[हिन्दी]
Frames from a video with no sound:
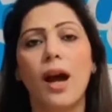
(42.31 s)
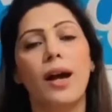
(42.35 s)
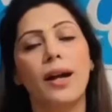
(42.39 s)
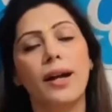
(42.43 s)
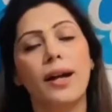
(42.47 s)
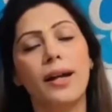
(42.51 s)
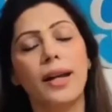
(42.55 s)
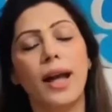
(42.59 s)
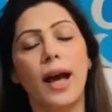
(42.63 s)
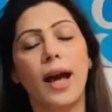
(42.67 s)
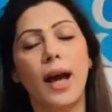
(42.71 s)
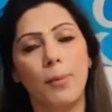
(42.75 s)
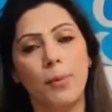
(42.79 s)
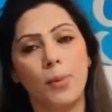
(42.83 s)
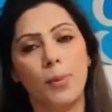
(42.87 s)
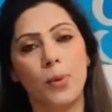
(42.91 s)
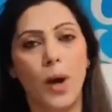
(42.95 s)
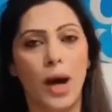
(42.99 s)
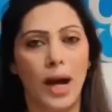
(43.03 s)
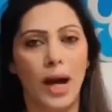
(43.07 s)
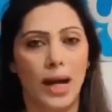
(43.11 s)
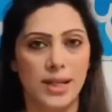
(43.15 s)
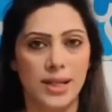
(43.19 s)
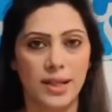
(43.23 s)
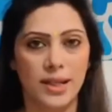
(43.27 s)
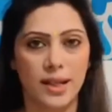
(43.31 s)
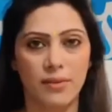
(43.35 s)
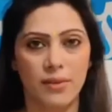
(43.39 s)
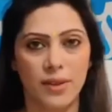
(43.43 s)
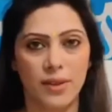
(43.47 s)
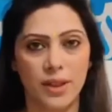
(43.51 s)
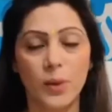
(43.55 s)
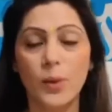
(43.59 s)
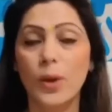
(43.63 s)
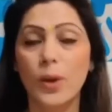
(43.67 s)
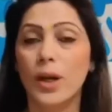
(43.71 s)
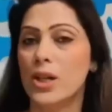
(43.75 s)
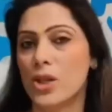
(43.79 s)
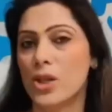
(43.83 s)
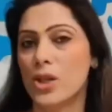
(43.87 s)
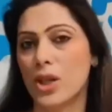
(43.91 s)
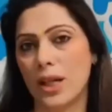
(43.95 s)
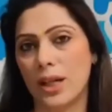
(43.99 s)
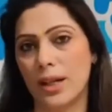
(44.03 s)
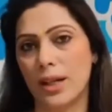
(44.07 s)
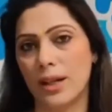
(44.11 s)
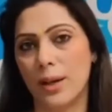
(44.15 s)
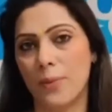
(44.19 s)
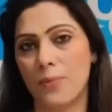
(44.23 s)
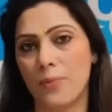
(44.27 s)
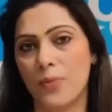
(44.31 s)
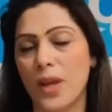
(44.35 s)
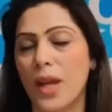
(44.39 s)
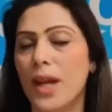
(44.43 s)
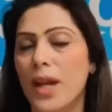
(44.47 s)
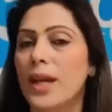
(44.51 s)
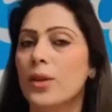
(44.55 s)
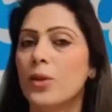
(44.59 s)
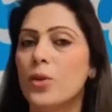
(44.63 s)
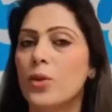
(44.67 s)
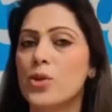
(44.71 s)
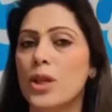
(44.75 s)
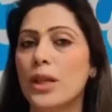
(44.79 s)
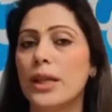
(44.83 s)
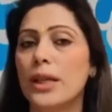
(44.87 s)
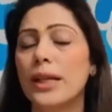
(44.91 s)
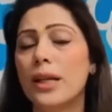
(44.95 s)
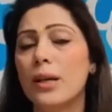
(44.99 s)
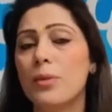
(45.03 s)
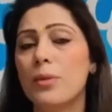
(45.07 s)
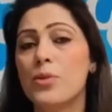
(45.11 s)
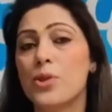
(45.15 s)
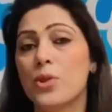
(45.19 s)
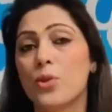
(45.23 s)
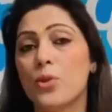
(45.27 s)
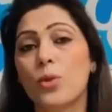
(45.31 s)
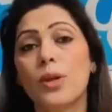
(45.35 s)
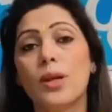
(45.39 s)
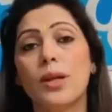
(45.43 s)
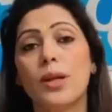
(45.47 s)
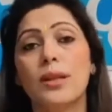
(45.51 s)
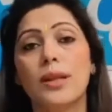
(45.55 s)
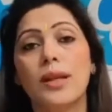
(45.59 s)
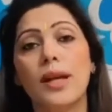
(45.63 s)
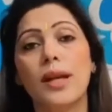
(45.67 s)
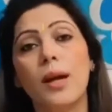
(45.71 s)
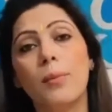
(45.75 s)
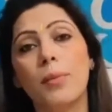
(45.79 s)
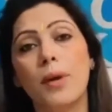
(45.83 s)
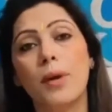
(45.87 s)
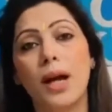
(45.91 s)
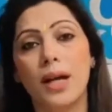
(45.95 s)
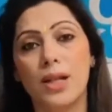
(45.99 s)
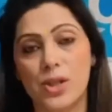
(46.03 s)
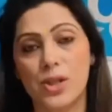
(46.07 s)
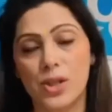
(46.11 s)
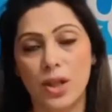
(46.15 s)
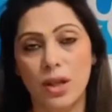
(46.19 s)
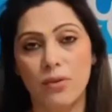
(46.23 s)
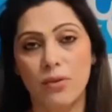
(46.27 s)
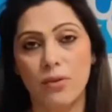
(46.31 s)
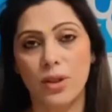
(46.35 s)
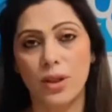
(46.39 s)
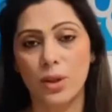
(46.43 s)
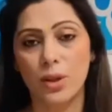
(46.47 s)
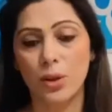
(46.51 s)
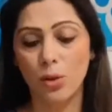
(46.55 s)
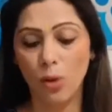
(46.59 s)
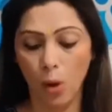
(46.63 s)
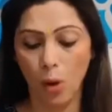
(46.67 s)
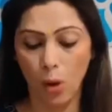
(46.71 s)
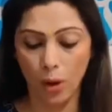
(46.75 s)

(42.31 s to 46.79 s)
अगर आपको आज का वीडियो अच्छा लगा तो चलिए हम शुरू करते हैं आपका आज का वीडियो